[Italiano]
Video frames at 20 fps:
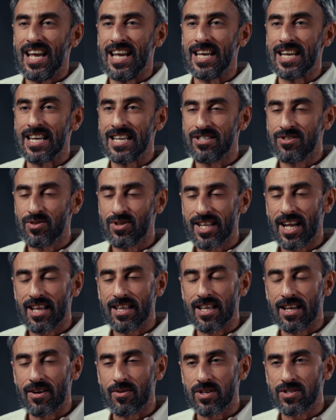I
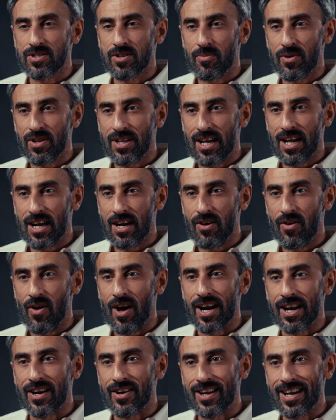risultati di questo modello
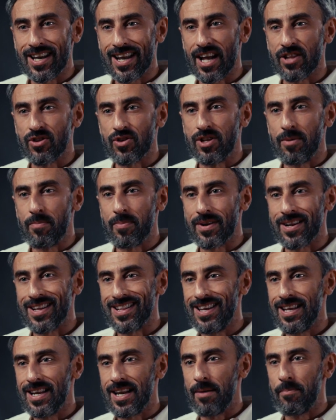erano in grado di
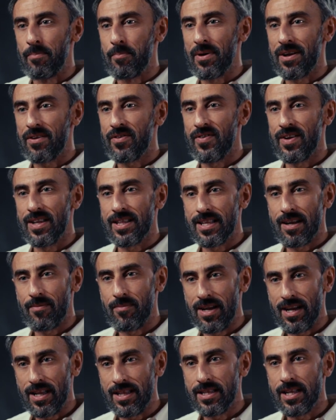predire
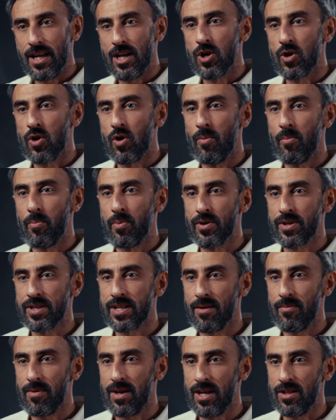perfettamente il
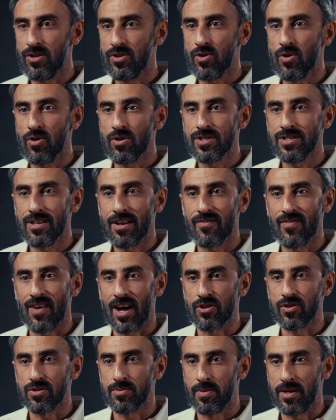comportamento osservato